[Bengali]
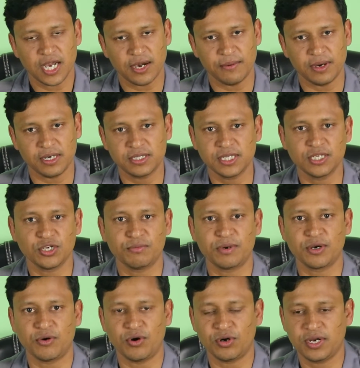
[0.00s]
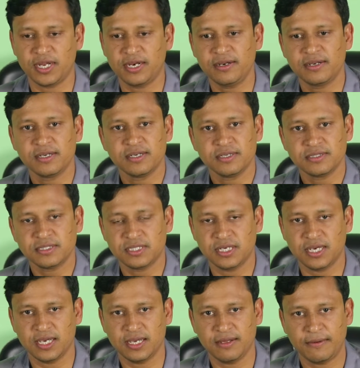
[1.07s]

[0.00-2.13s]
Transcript: আবার তিন নম্বর ওয়ার্ডের যে